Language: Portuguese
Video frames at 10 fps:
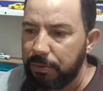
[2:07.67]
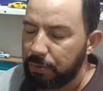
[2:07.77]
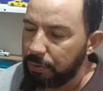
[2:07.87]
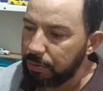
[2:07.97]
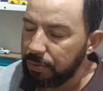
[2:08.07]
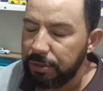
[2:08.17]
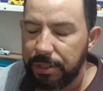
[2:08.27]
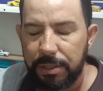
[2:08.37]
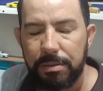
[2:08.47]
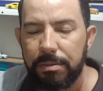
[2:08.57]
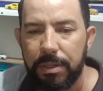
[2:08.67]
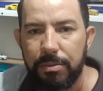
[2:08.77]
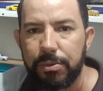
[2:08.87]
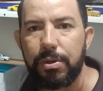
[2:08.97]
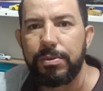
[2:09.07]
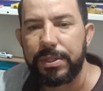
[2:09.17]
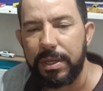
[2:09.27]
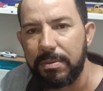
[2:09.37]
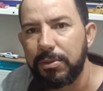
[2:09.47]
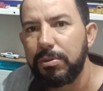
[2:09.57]
todos os dias não tem um sol
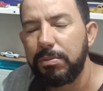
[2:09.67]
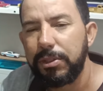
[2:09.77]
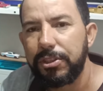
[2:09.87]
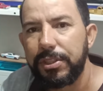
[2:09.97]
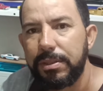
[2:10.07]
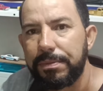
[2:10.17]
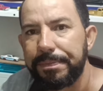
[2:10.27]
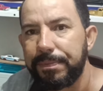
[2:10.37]
extremo, tudo bonitinho